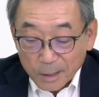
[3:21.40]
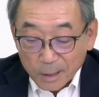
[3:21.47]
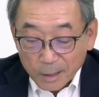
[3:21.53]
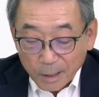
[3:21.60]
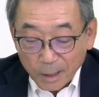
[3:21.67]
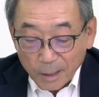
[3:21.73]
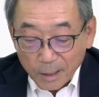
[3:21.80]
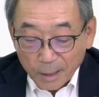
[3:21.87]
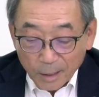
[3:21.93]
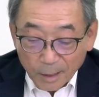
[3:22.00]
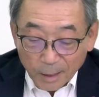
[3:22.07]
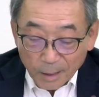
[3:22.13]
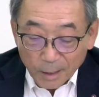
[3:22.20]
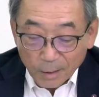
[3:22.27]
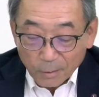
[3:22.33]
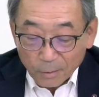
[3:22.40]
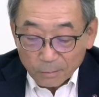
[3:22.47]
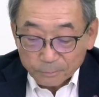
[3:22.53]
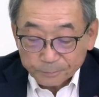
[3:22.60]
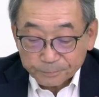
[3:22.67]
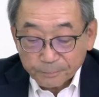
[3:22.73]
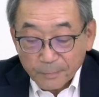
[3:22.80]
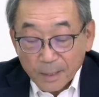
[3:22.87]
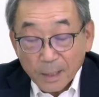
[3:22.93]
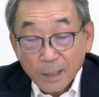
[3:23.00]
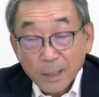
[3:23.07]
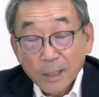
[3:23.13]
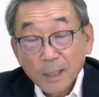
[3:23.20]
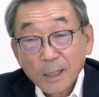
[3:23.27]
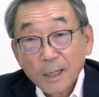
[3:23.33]
たで、
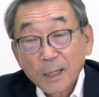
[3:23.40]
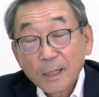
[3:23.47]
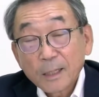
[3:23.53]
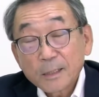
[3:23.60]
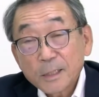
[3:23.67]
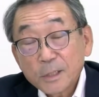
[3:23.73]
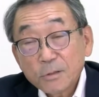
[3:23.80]
えー、